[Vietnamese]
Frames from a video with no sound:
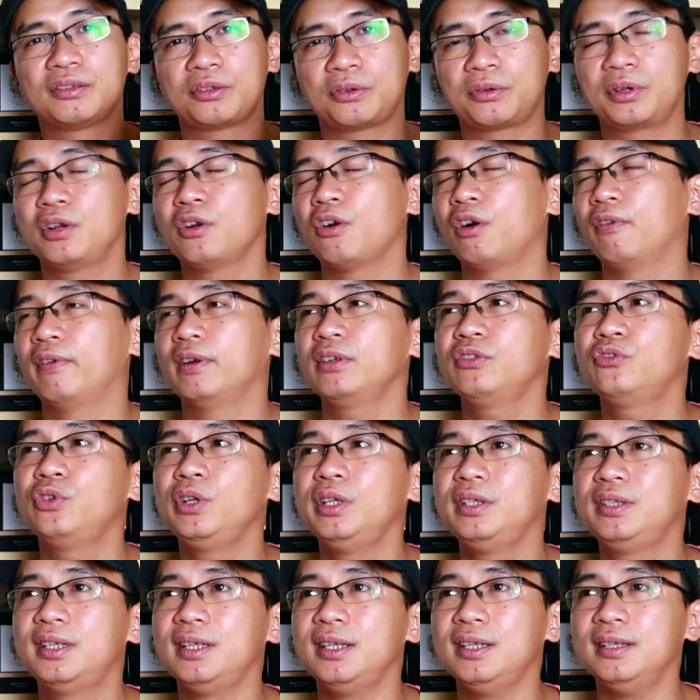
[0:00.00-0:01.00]
trong khi họ vẫn
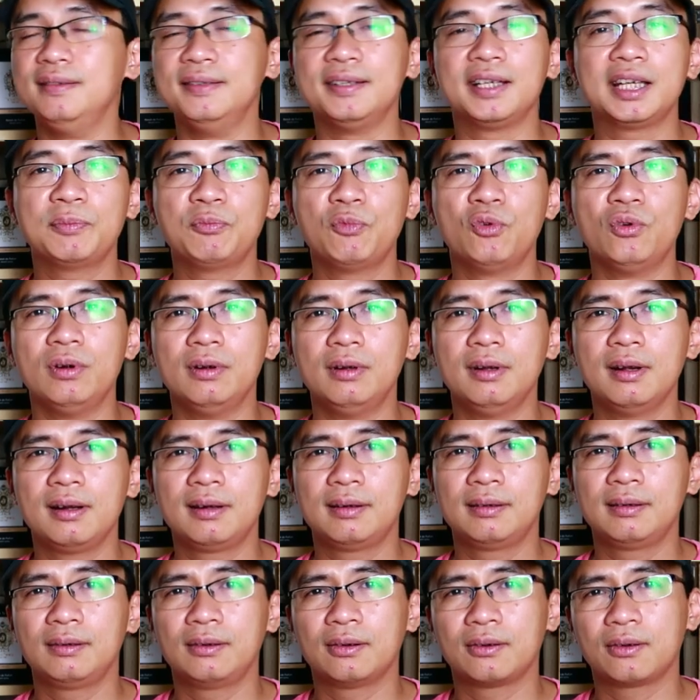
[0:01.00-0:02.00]
duy trì những cái mùi
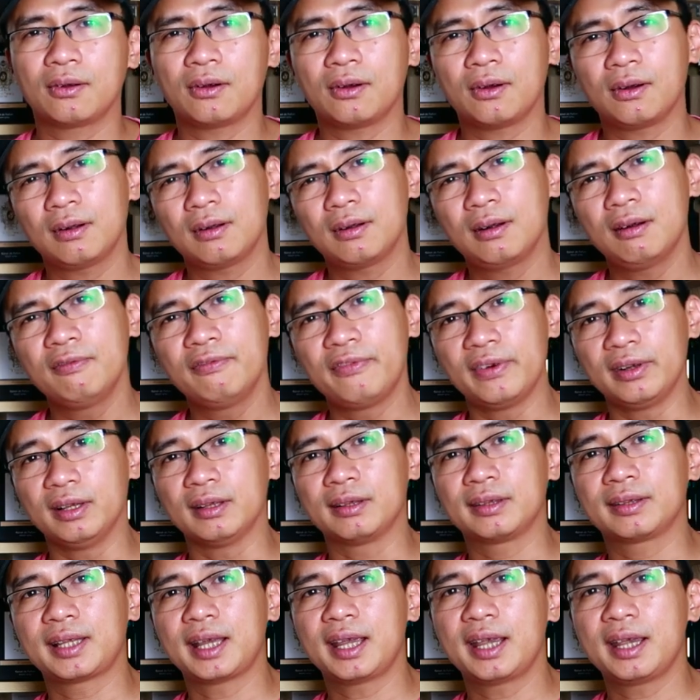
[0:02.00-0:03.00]
hương nó không phải
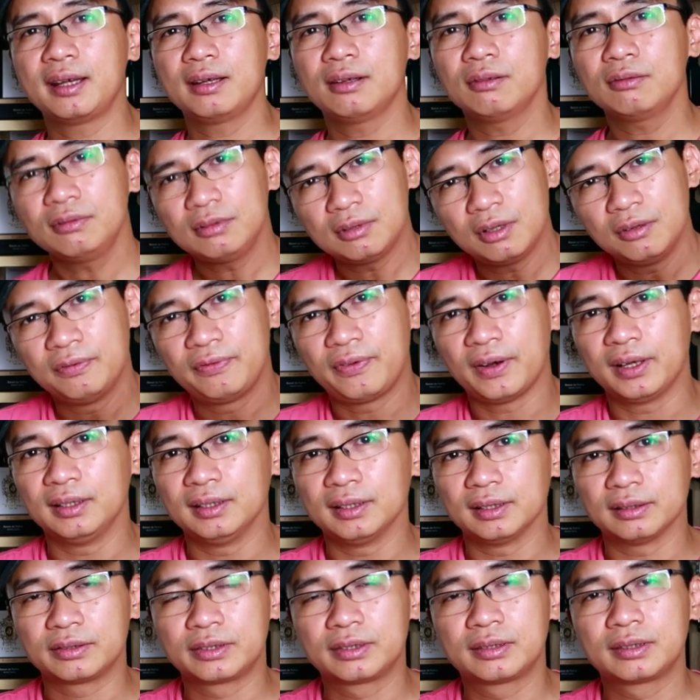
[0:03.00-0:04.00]
là tệ, nó cũng không
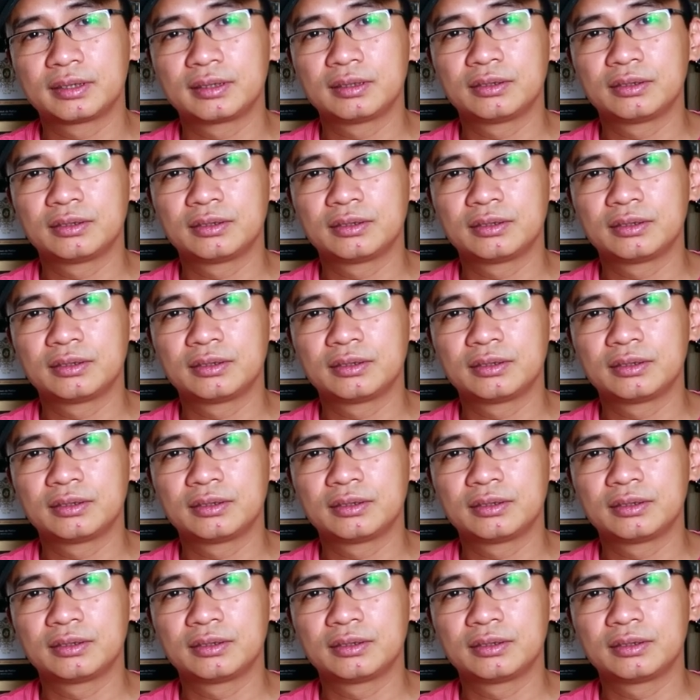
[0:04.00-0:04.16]
phải là